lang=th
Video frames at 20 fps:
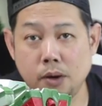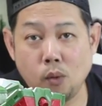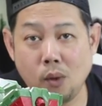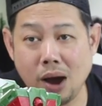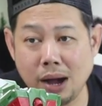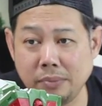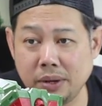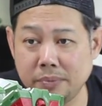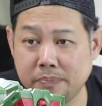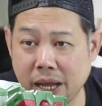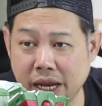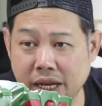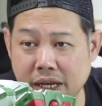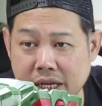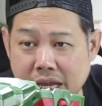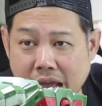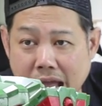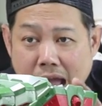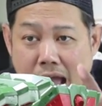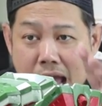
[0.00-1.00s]
เพราะว่ามันเป็น
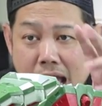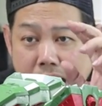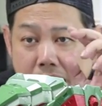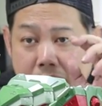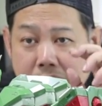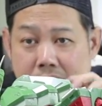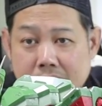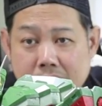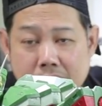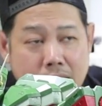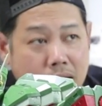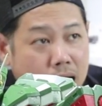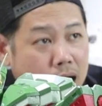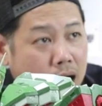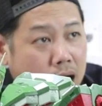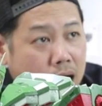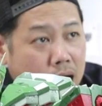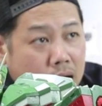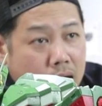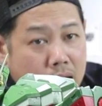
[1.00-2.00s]
แค่เอ่
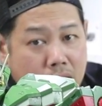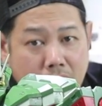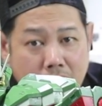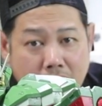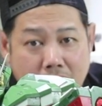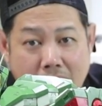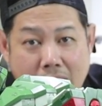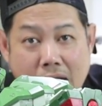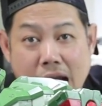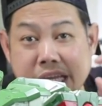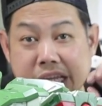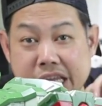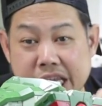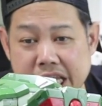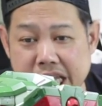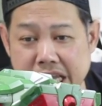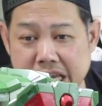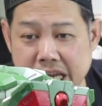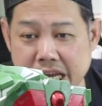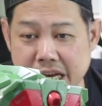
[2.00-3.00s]
อ RE
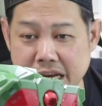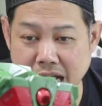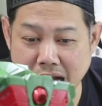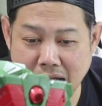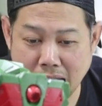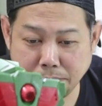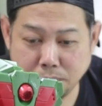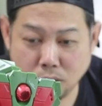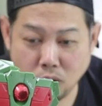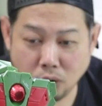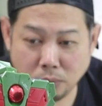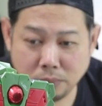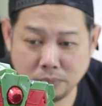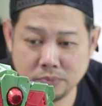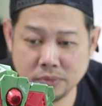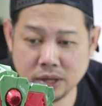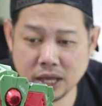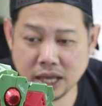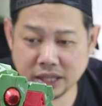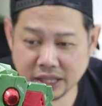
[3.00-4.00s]
นะครับผม
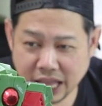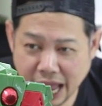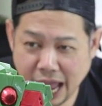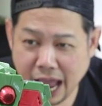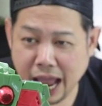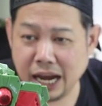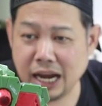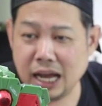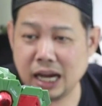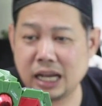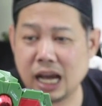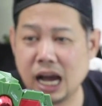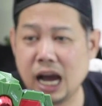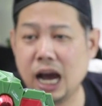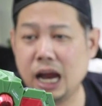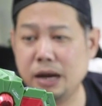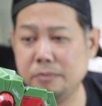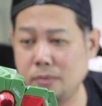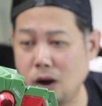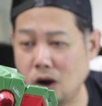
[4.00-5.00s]
เท่เหลือ
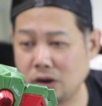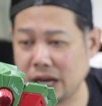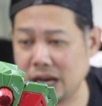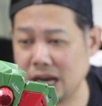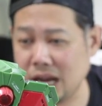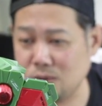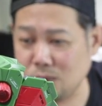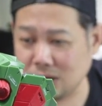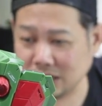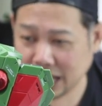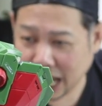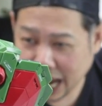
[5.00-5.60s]
เกินบอกได้เลยว่า